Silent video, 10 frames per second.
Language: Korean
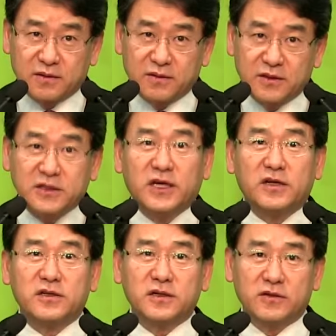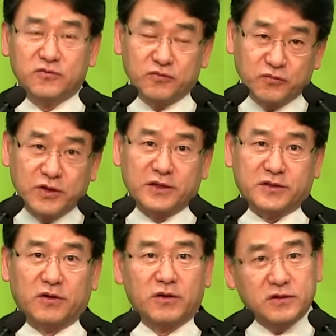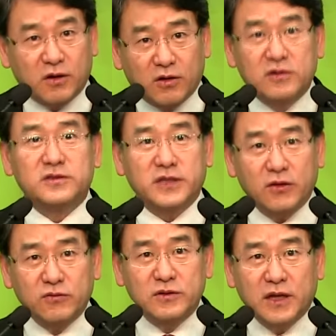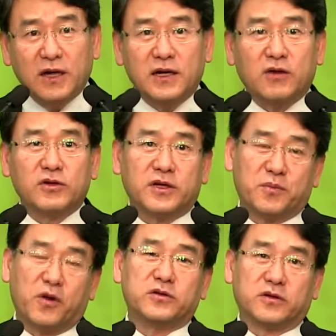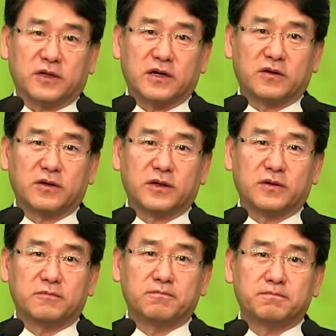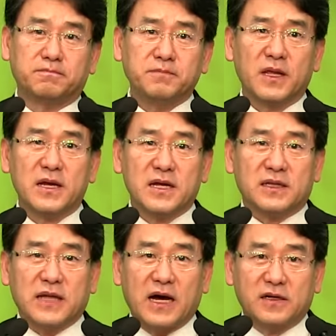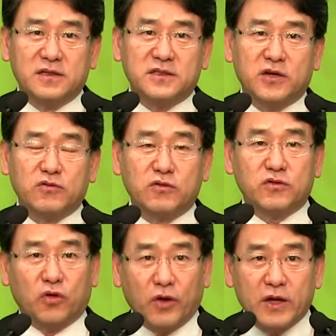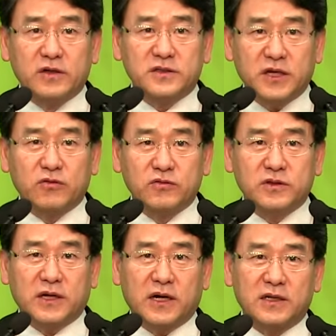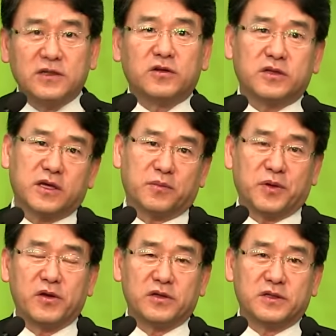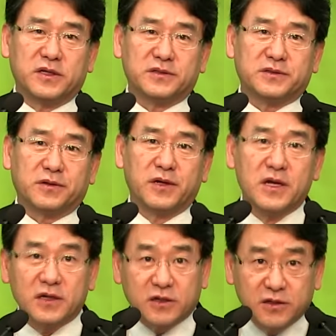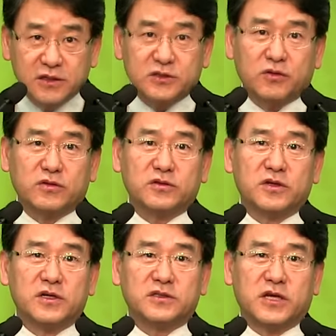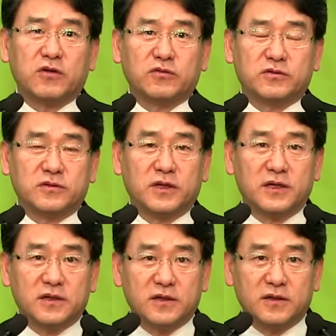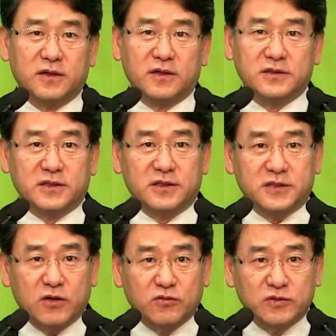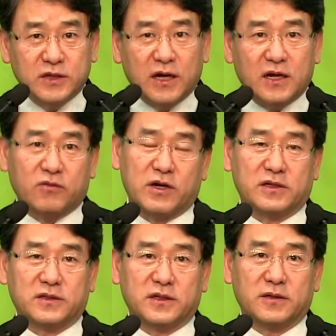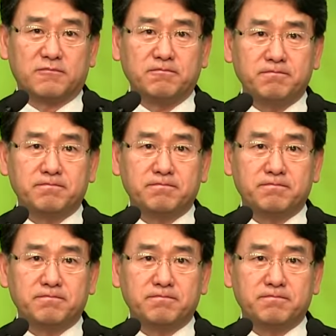이해를 위해서 덕을 세운다라고 이렇게 번역을 한 거예요. 나를 세우고 교회를 세운다 이렇게 표현이 되 있어요. 그리스도를 세우는 어, 이제 세운다라고 할 때, 음?